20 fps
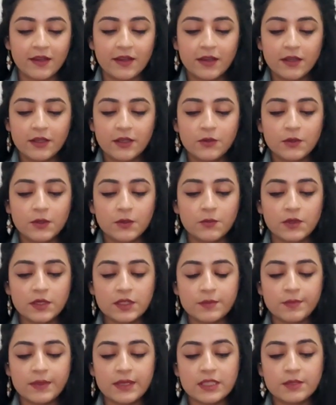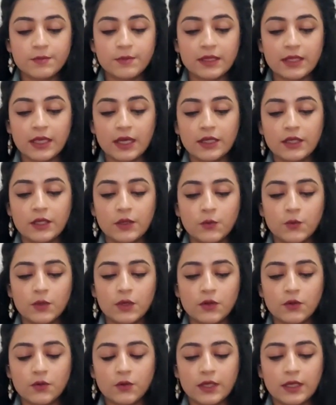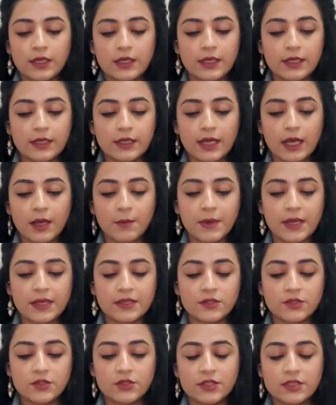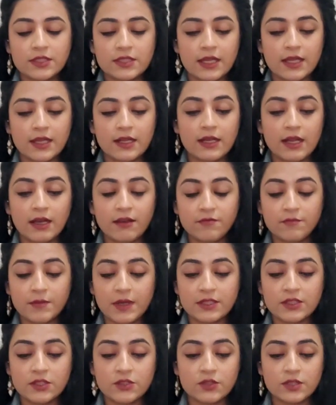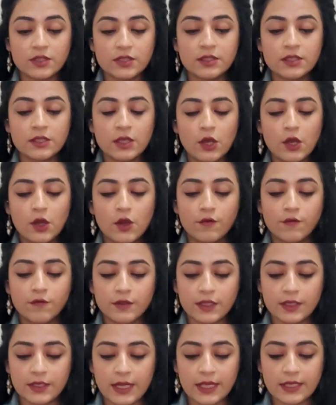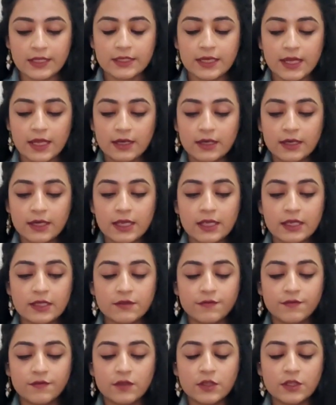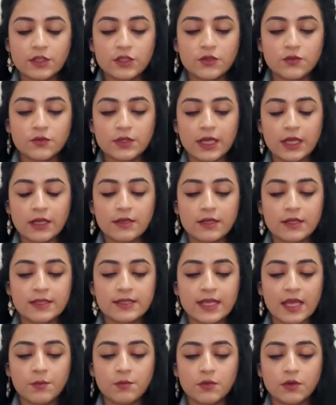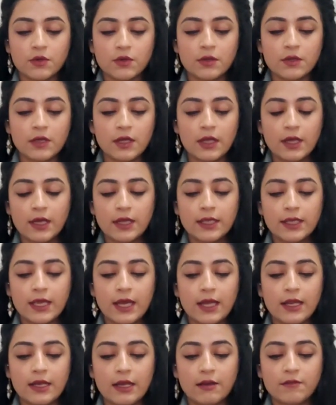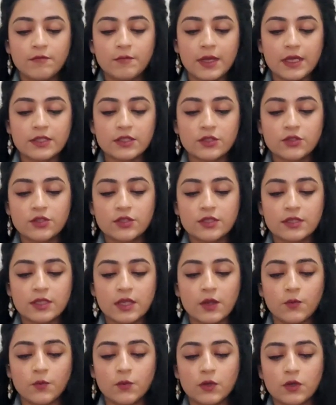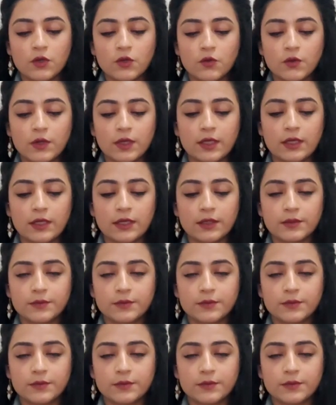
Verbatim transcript: यूनिवर्स प्लीज बताइए वर्गो के लिए क्या मैसेजेस हैं लव मैसेजेस फॉर द नेक्स्ट टेन डेज फर्स्ट टू टेंथ दिसंबर क्या लव मैसेजेस है वर्गो के लिए